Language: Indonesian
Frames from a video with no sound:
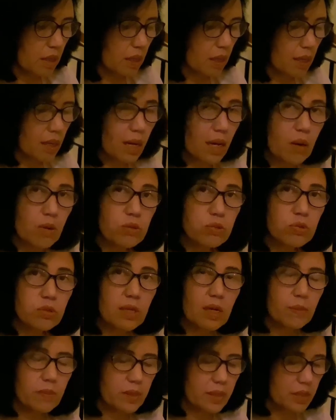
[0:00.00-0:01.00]
Kalau
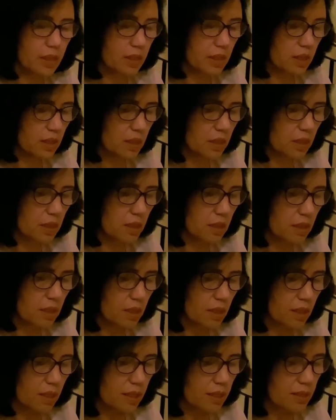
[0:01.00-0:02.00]
sudah begini,
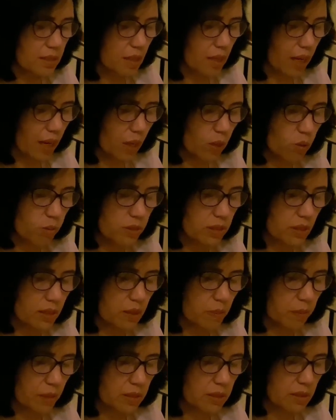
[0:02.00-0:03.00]
selalu bisa
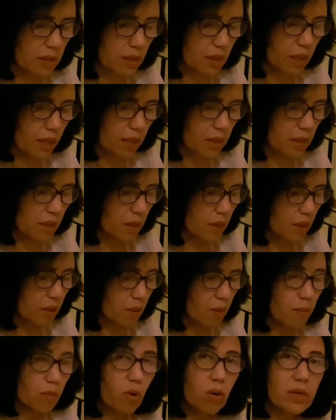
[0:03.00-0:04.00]
dipastikan
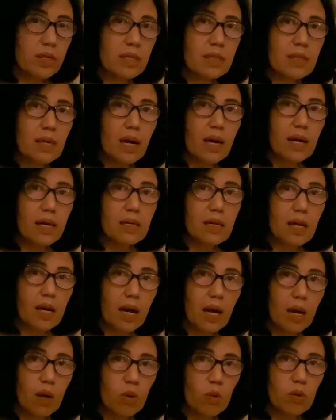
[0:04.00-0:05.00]
bahwa kita akan
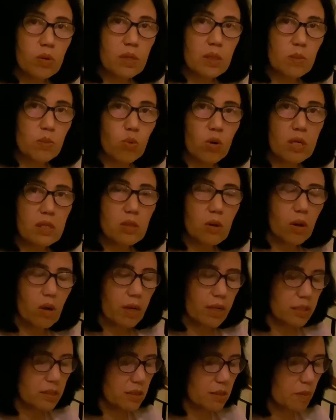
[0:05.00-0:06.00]
KO dibuat
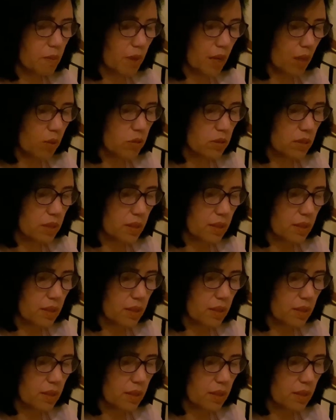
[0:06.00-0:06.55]
oleh si maut.